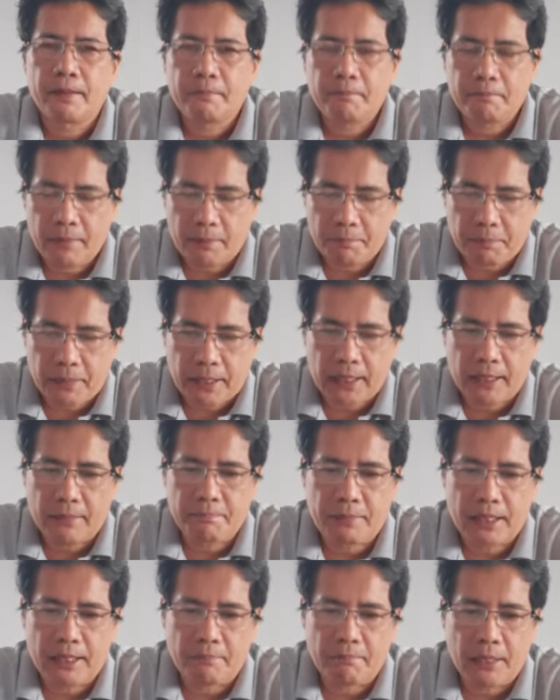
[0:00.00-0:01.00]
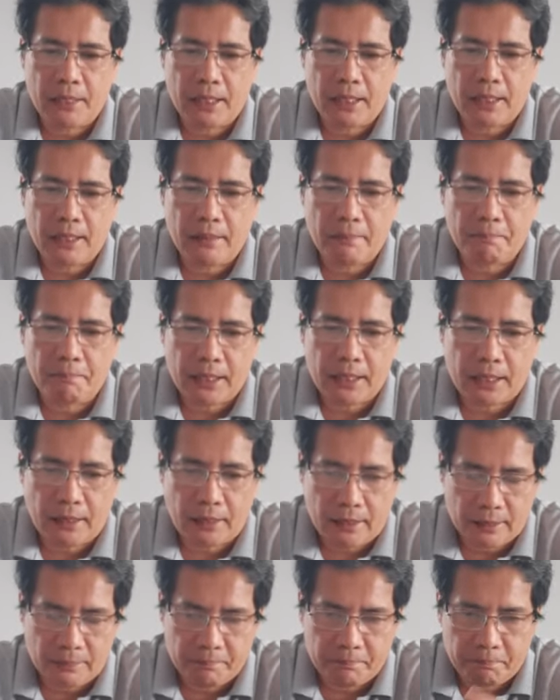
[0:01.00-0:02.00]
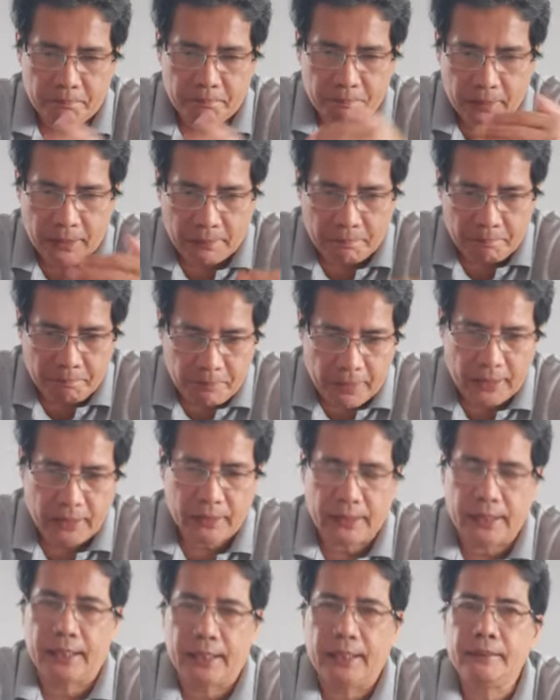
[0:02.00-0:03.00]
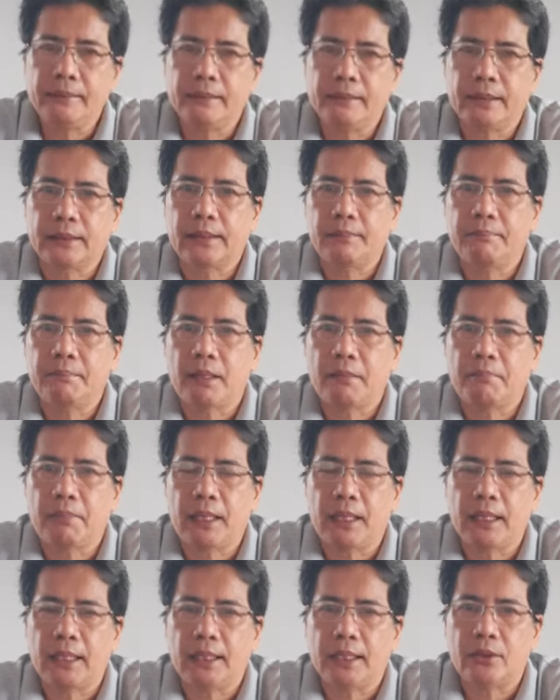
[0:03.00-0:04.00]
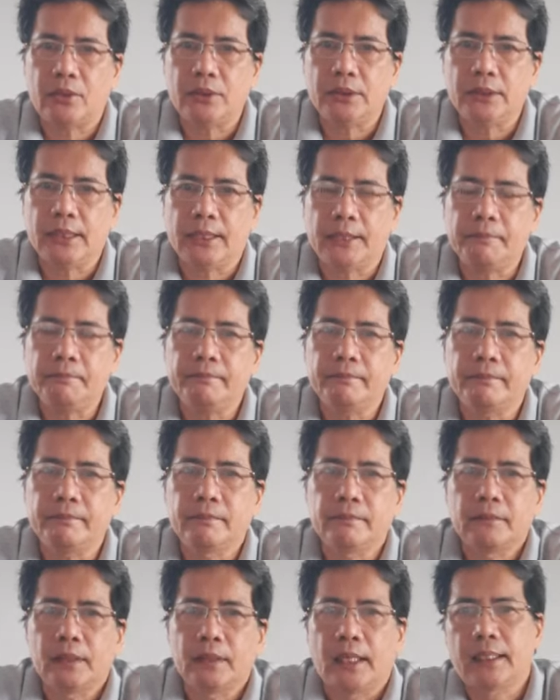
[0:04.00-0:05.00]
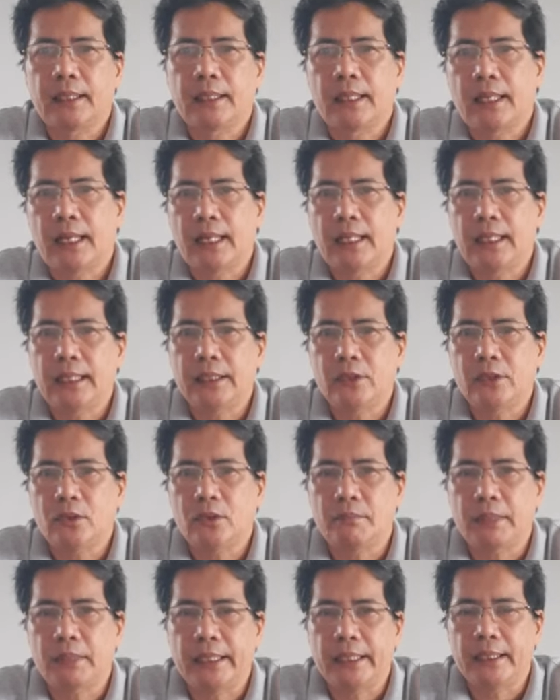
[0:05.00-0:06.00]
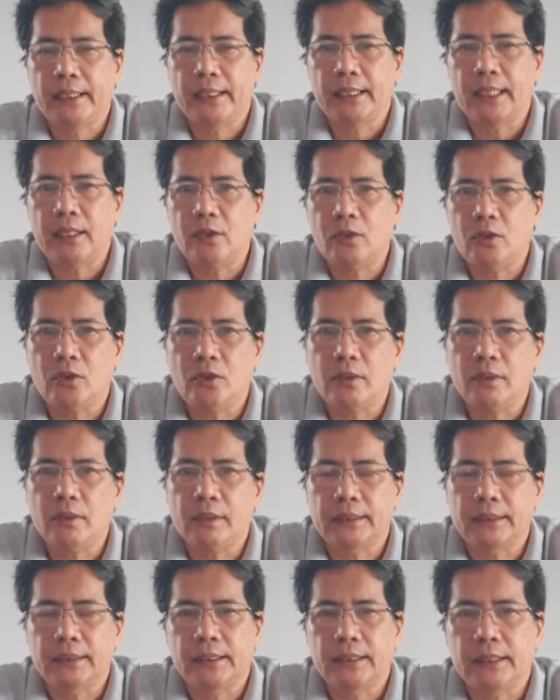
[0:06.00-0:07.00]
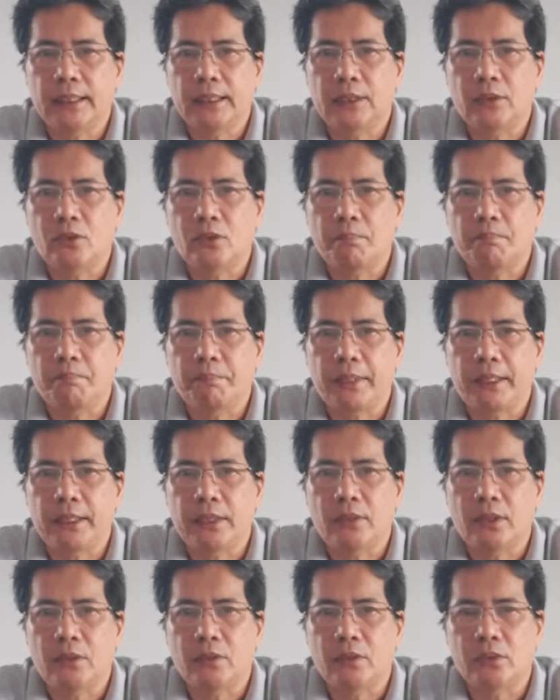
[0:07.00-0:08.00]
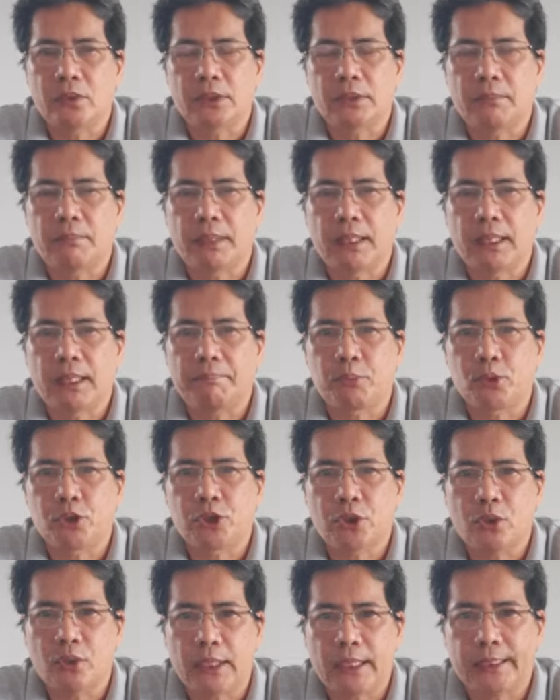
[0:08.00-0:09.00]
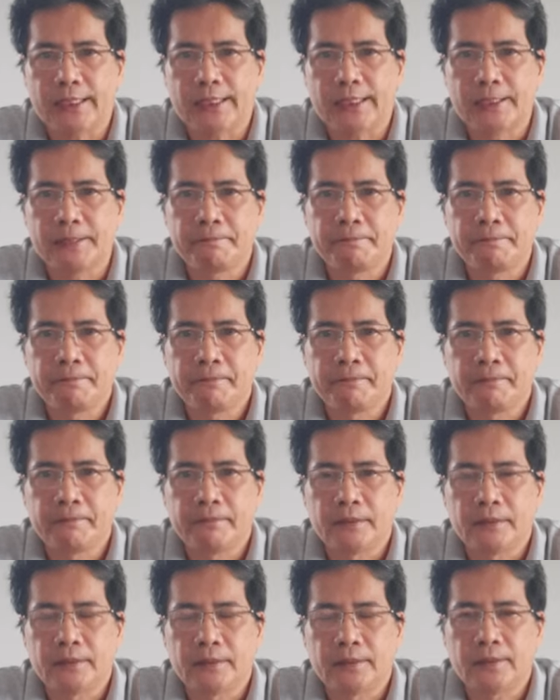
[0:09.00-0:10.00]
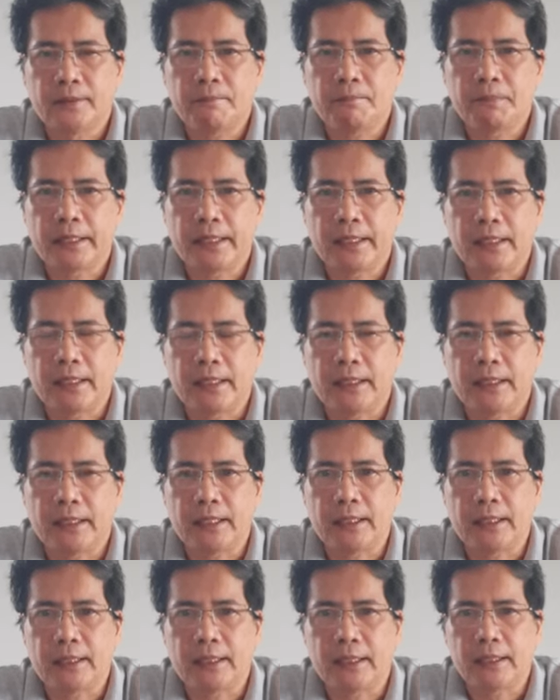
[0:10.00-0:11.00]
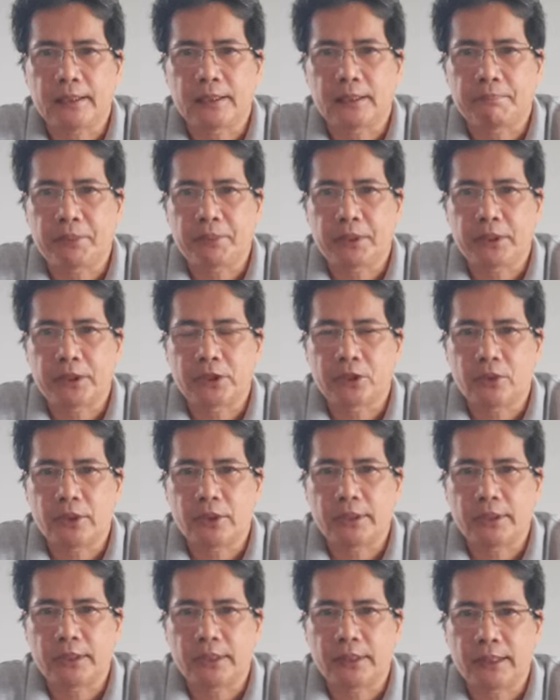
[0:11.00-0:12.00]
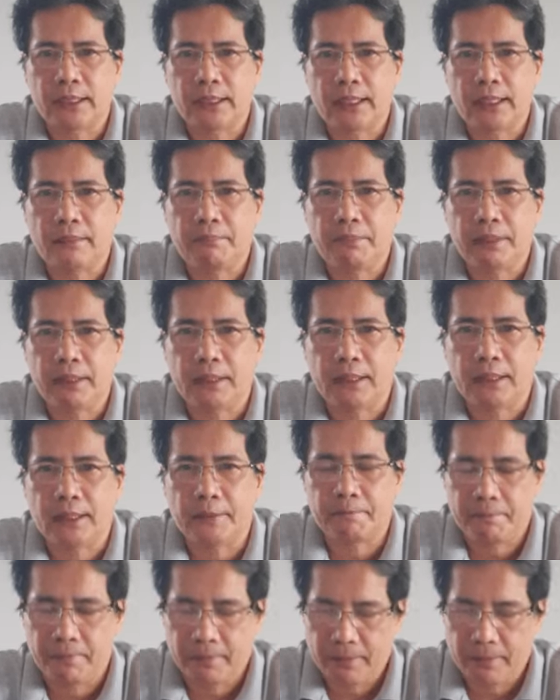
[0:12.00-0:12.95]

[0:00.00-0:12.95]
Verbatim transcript: mapakapa, mapakapante kasi babalik ako dyan at akala nyo mahina ako kasi kinocompare nyo ako doon sa mga apostoles. No? Makikita natin na sa 1 Corinthians 11 na